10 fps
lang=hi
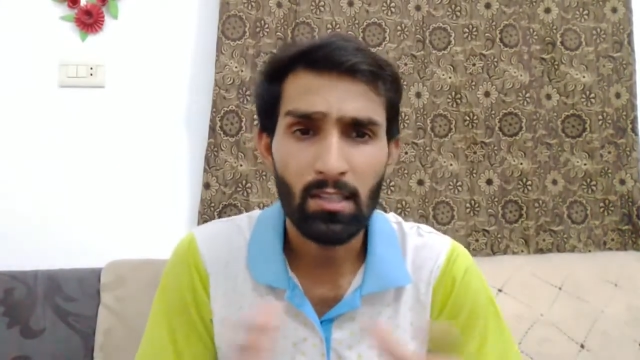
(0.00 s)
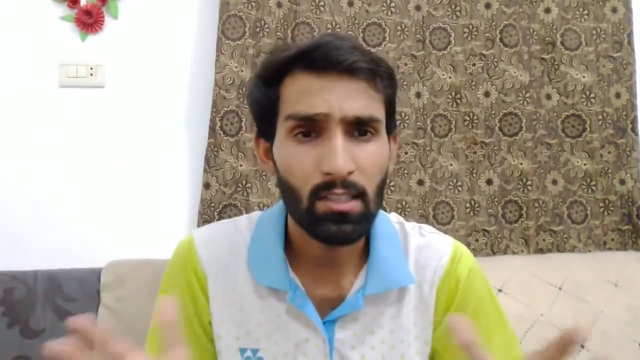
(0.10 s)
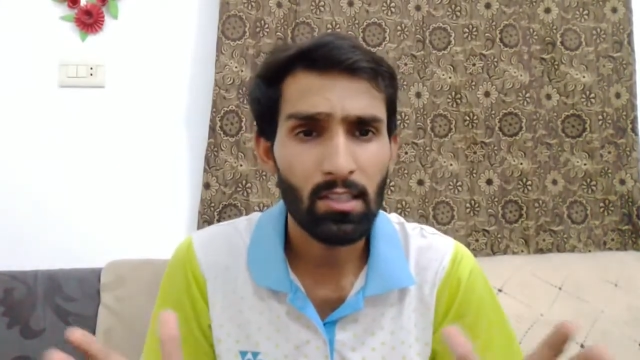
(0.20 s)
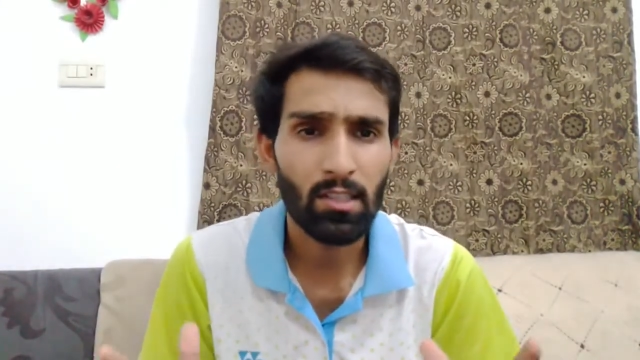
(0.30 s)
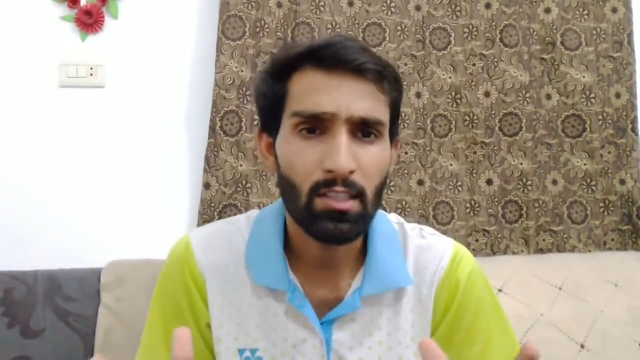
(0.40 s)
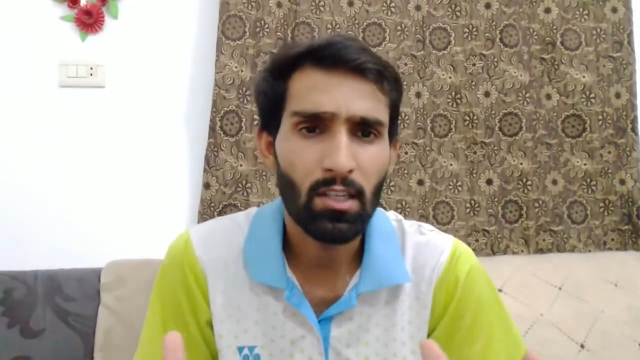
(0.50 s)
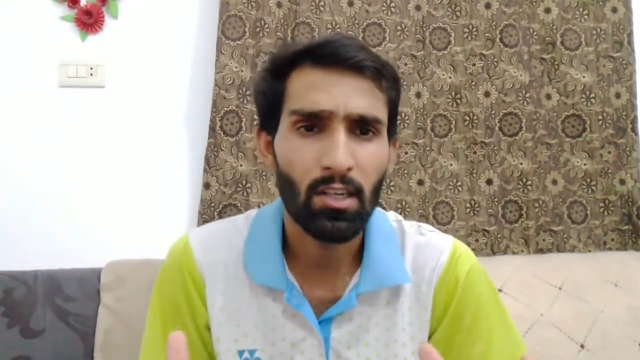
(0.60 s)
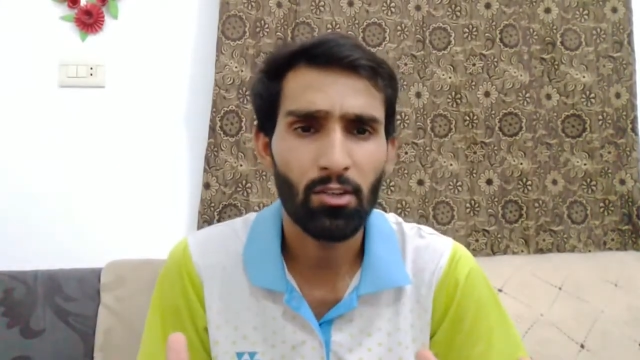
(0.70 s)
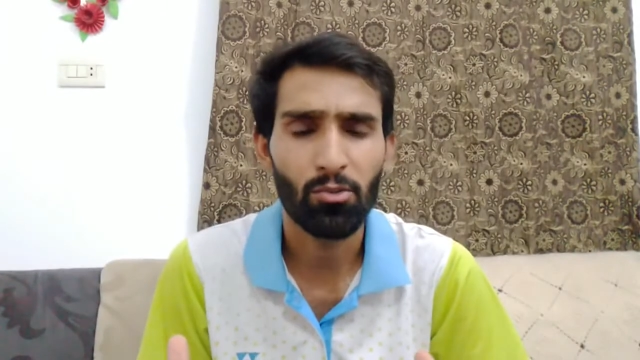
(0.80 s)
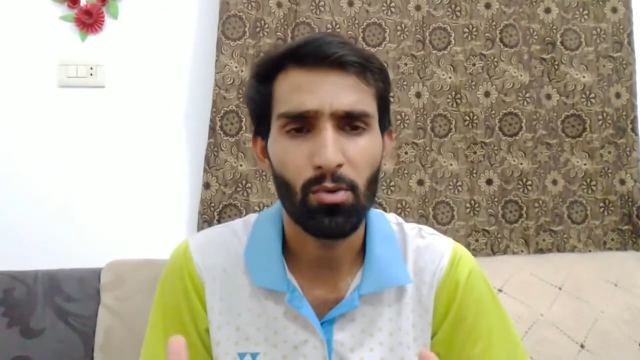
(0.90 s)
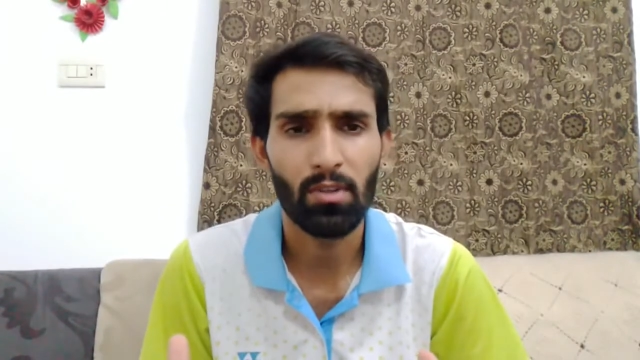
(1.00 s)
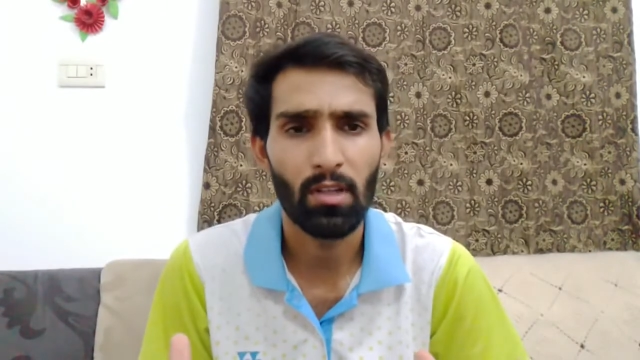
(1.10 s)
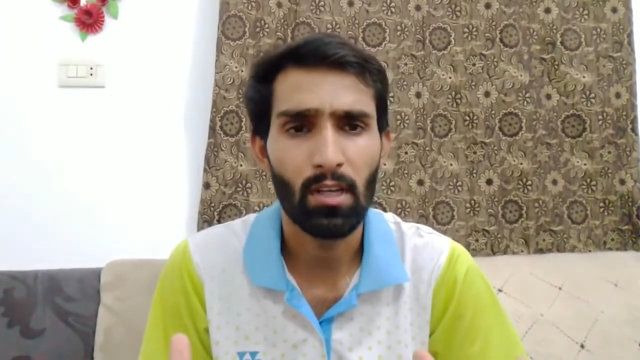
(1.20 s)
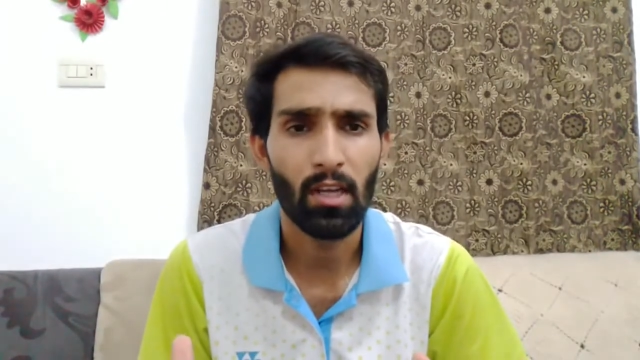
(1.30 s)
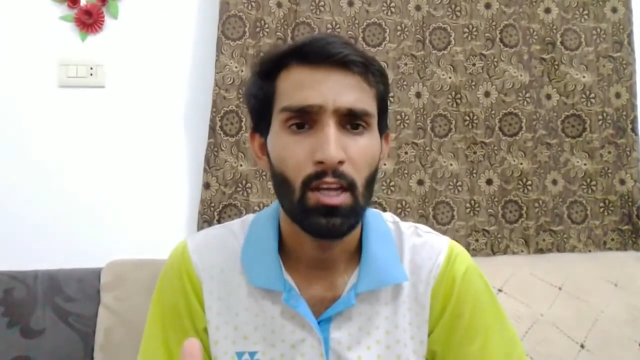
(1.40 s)
किसी चीज़ की सीखने की ज़रूरत
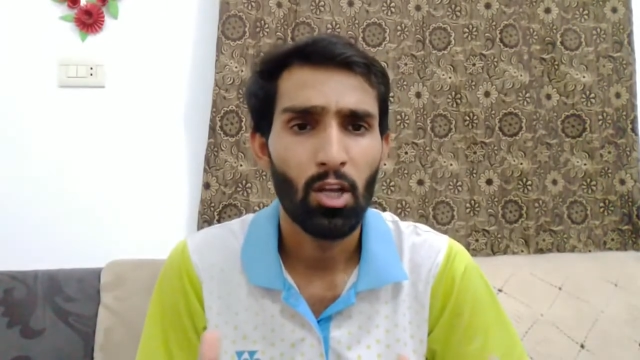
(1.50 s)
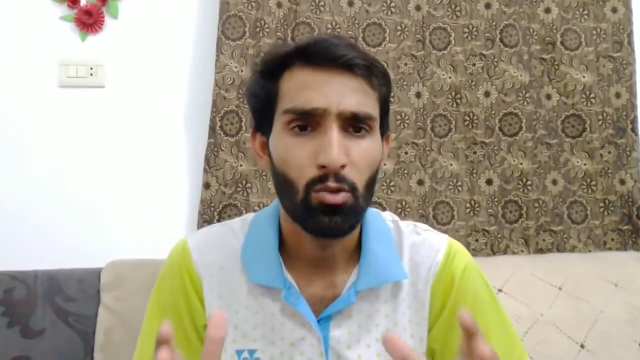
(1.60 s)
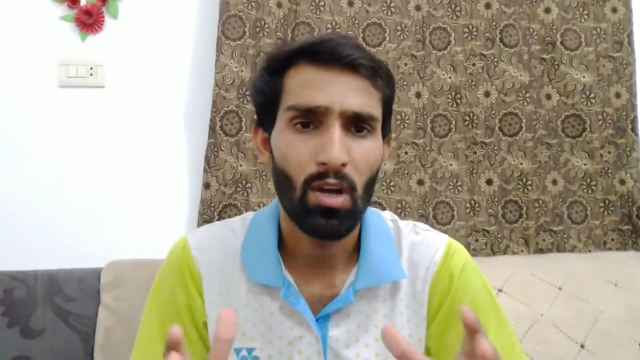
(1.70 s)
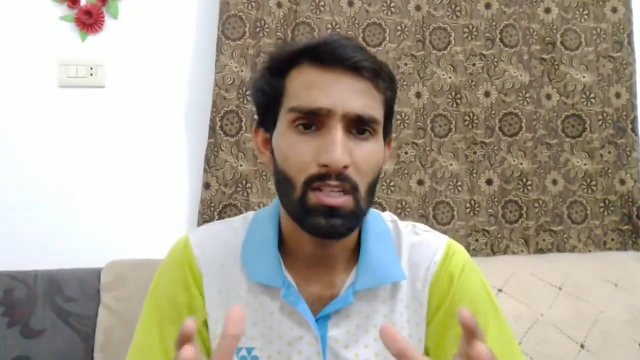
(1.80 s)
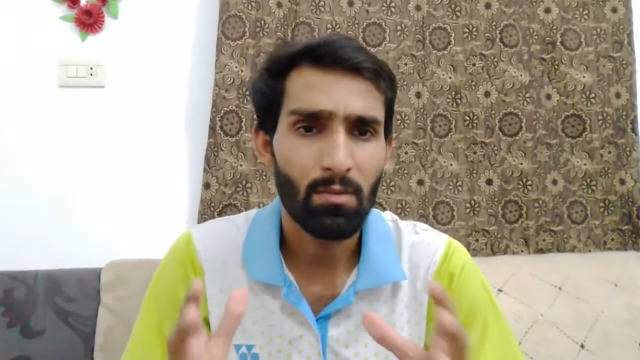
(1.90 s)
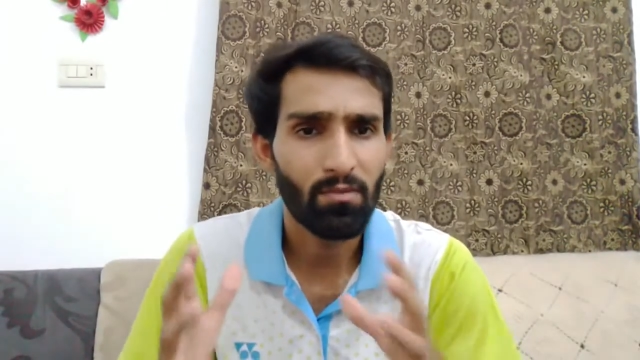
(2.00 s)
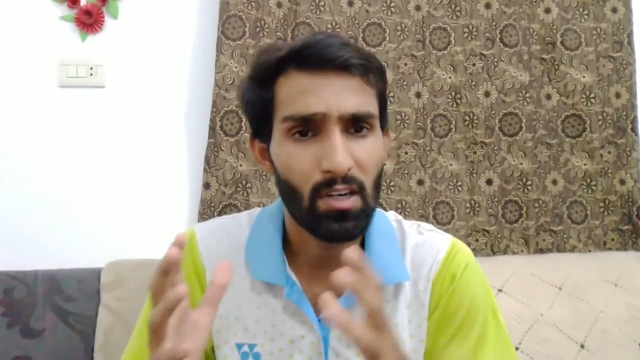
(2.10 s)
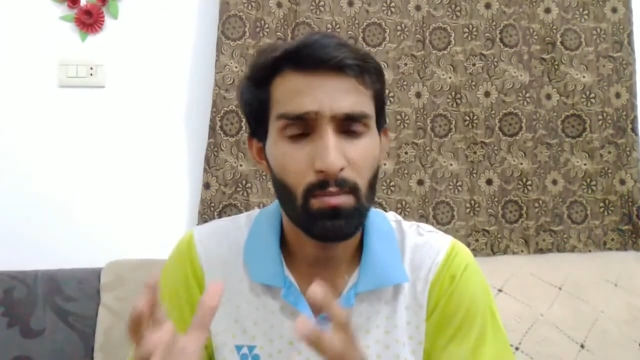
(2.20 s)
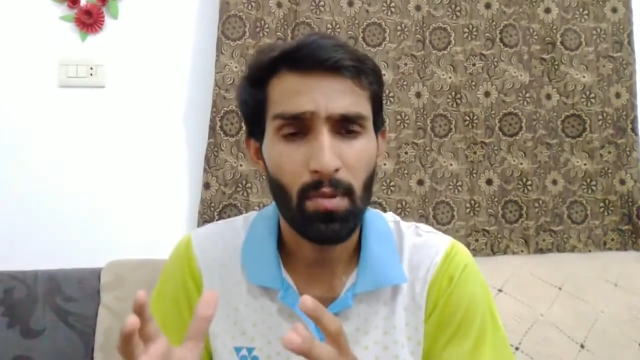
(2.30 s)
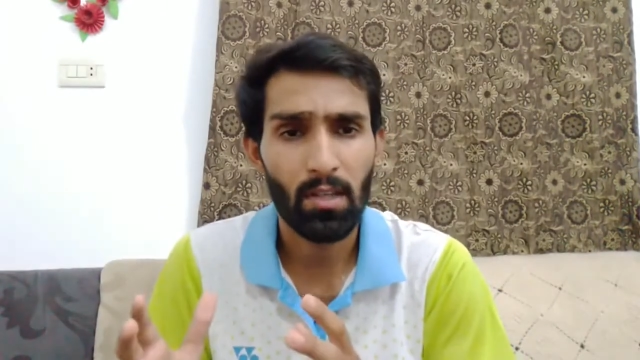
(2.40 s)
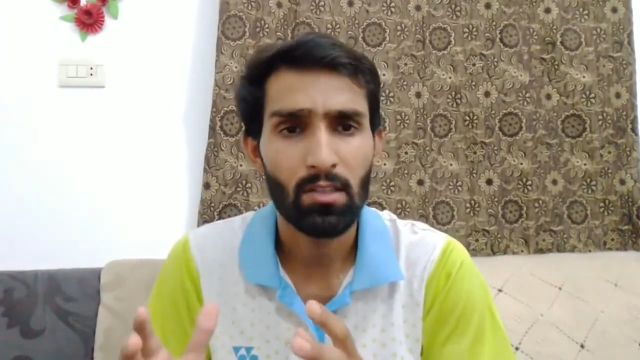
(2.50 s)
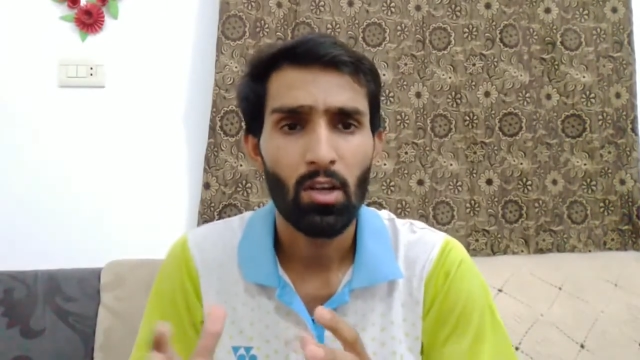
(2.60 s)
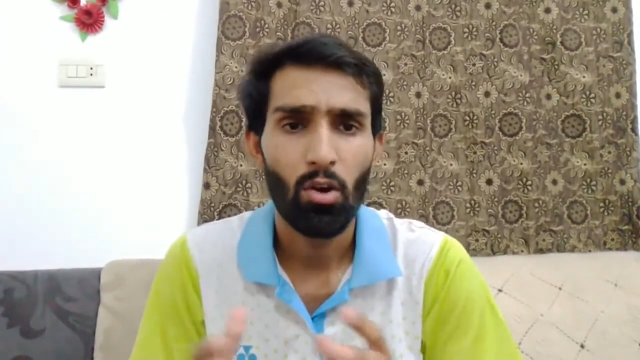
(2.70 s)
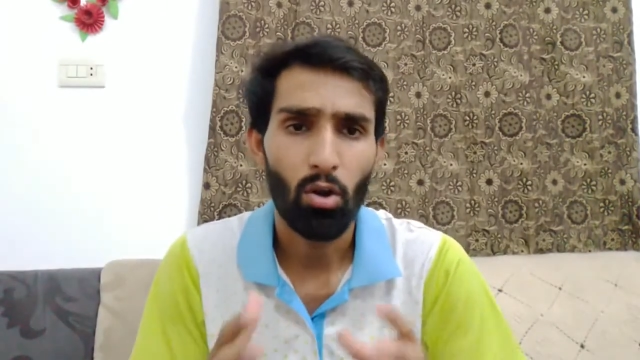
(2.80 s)
नहीं है तो आज हम वर्ड प्रेस